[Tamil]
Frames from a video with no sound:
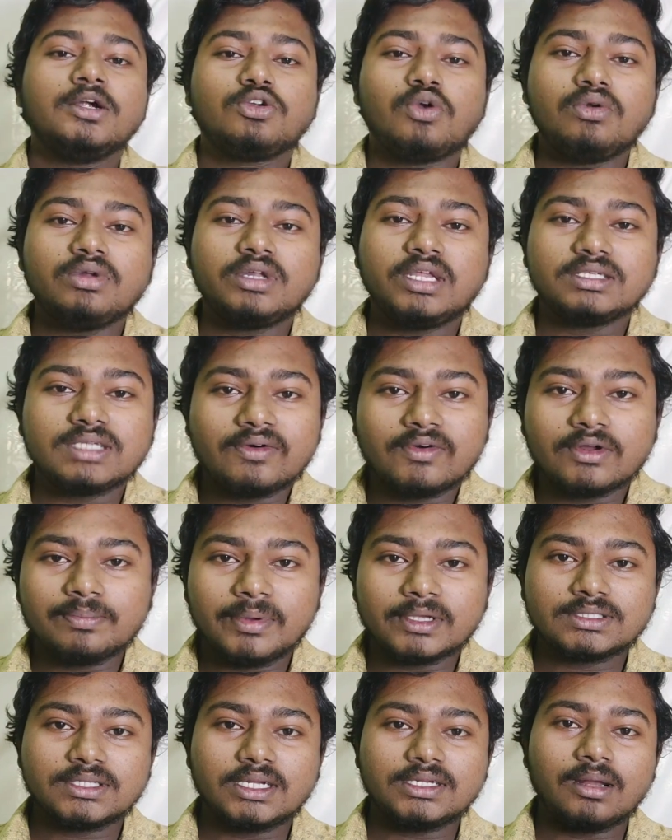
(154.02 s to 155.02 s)
டுவெண்ட்டி
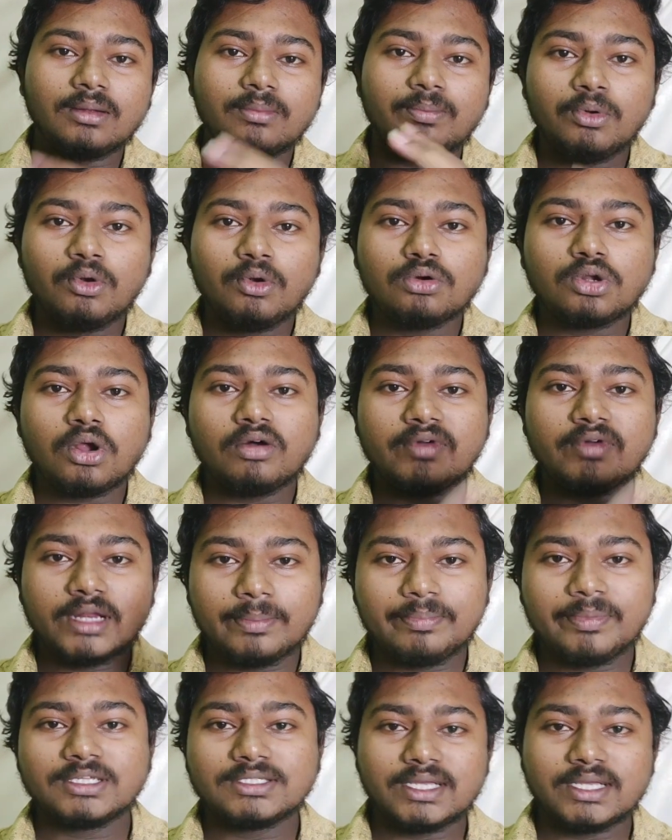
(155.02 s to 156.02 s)
செவன் பர்சன்ட் ப்ளூட்டோ
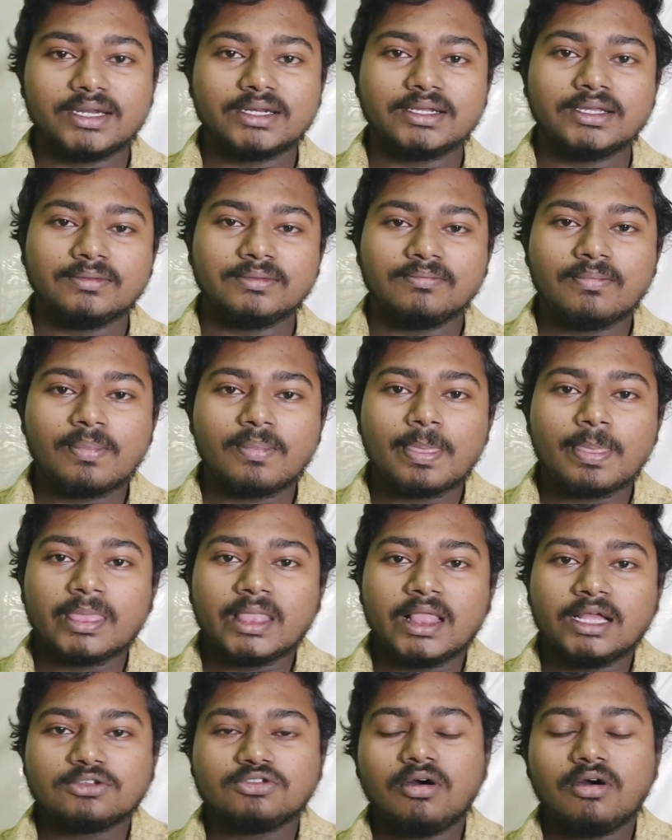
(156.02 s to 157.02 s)
விட பெருசாக இருக்குது
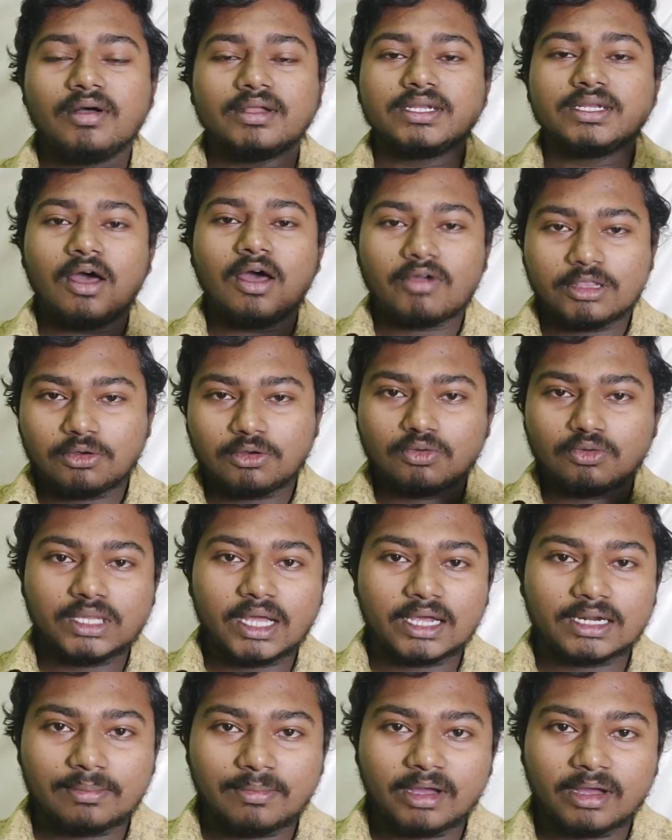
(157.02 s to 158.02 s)
ஸோ வந்துட்டு அவங்க இதை ஒரு
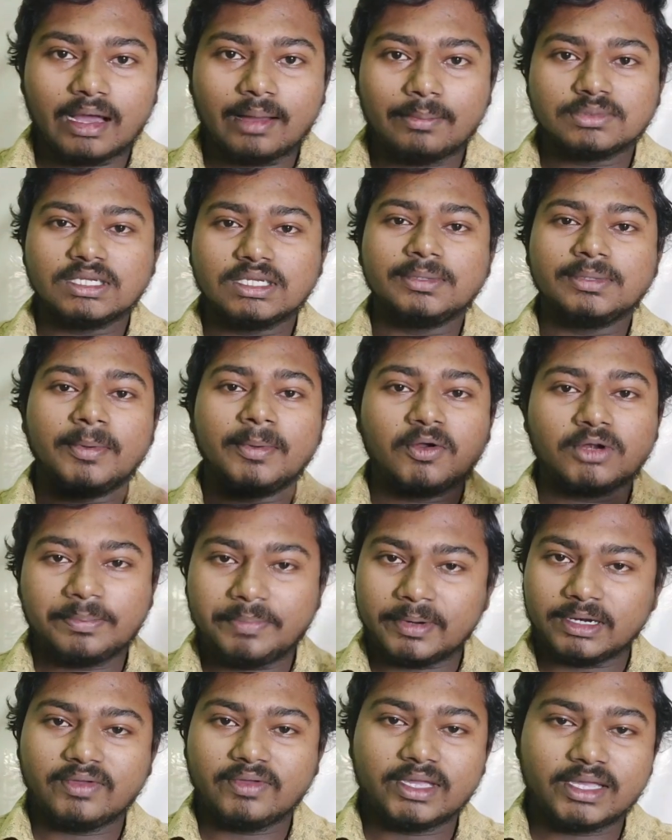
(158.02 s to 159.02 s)
உதாரணமாக காமிச்சு இந்த மாதிரி
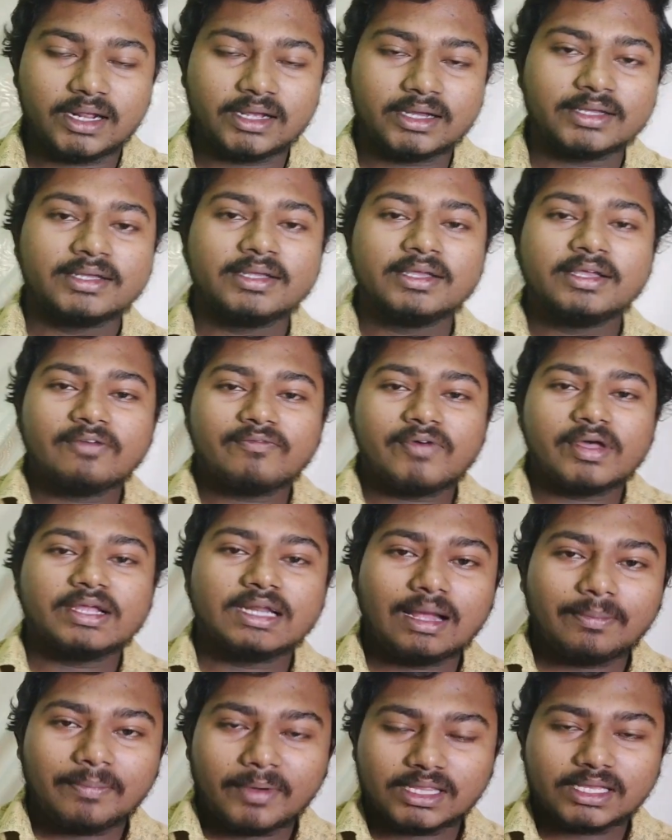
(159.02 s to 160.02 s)
டிபெட் வைக்கிறாங்க
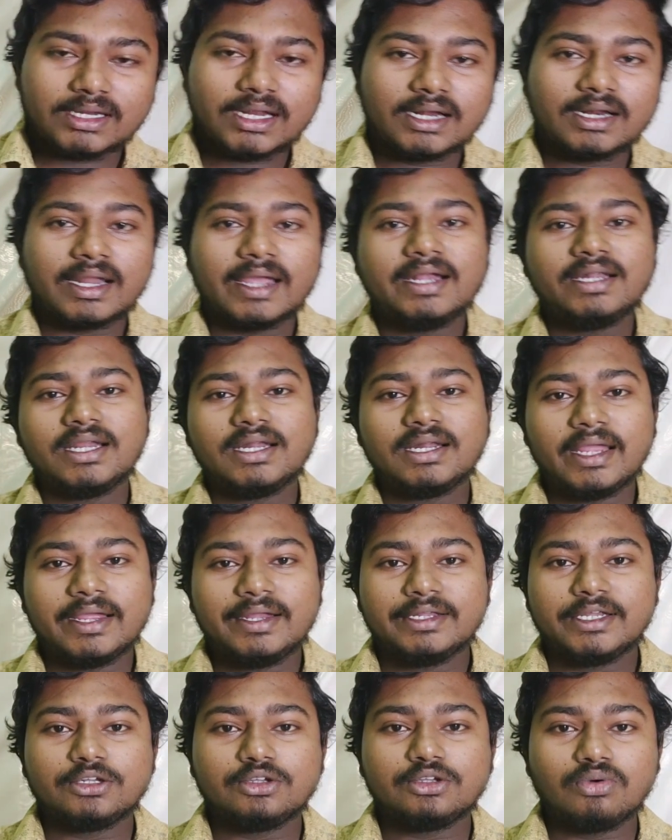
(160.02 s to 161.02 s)
ஃபைனலாக பார்த்தீங்கன்னா நைன்டீன்
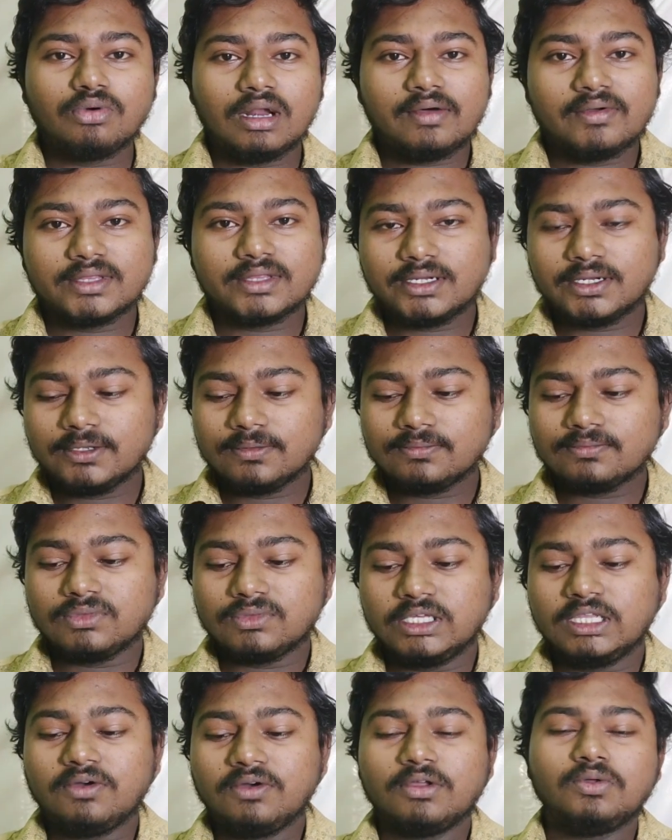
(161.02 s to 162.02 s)
நைன்டி டூவில் வந்துட்டு
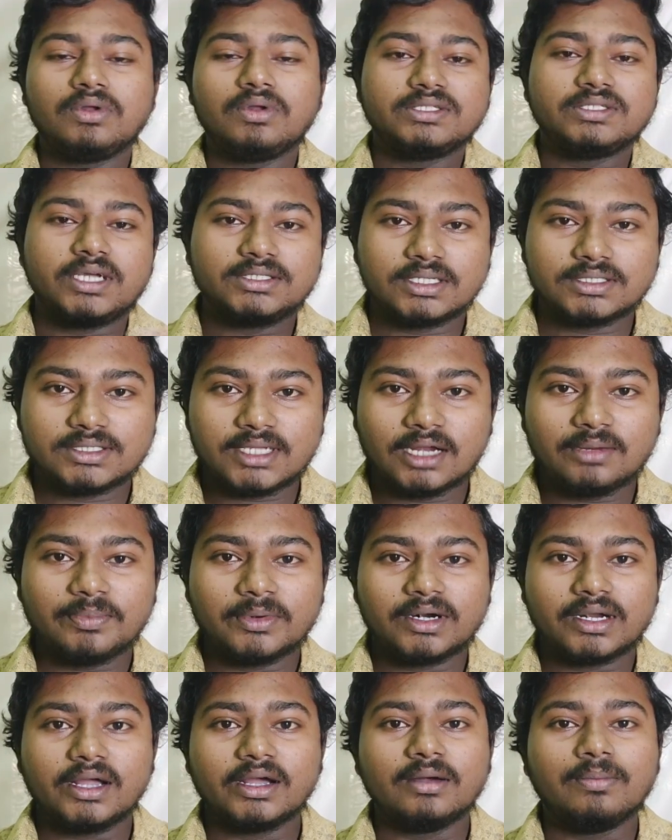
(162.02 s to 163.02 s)
இதுக்கு வந்து ரிசர்ச்சை ஸ்டார்ட்
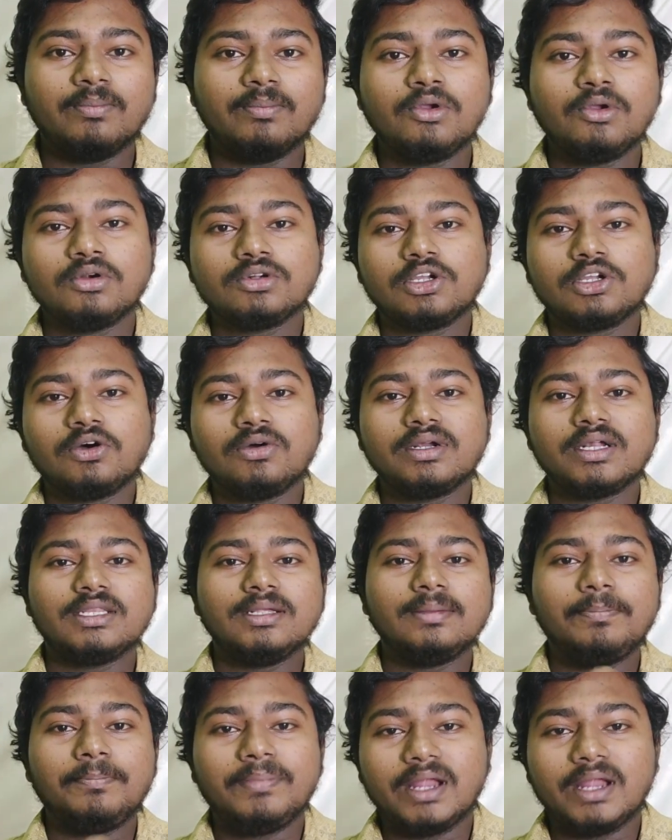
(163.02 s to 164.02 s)
பண்ணுறாங்க ப்ளூட்டோன்றது